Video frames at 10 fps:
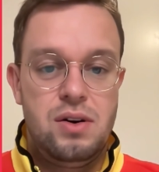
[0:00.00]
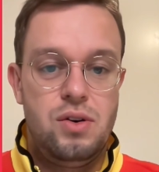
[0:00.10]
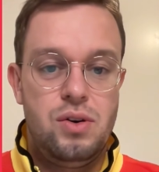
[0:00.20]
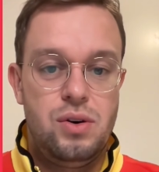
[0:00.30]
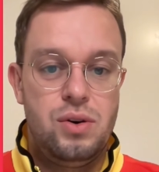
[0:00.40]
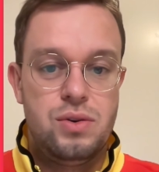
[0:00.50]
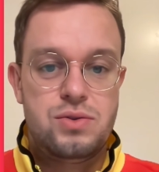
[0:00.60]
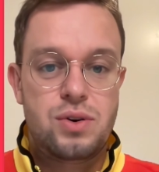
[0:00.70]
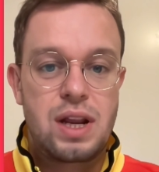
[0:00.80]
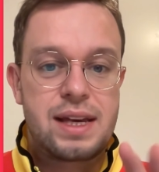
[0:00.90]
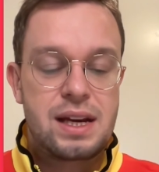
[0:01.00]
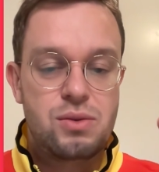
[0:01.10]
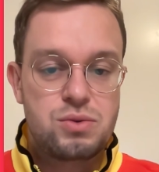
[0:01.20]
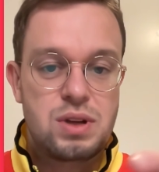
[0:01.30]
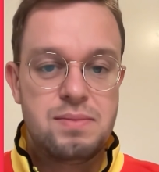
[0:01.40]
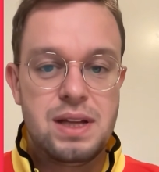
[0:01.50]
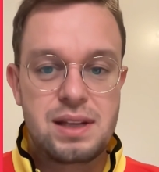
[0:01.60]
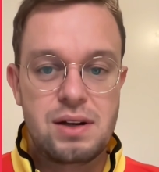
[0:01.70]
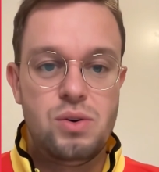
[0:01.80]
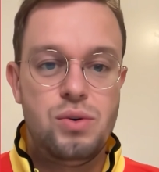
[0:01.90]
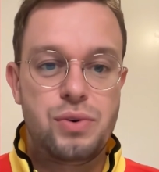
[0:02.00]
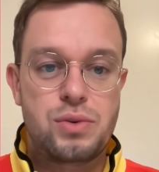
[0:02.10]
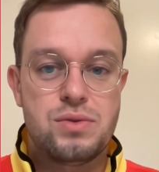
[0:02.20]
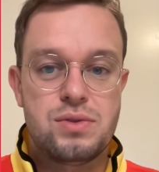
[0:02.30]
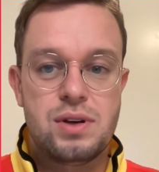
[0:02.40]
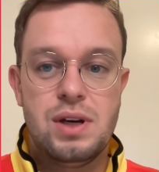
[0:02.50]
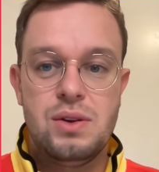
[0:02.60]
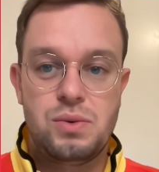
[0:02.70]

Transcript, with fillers: euh, sur laquelle on souhaite mettre le focus.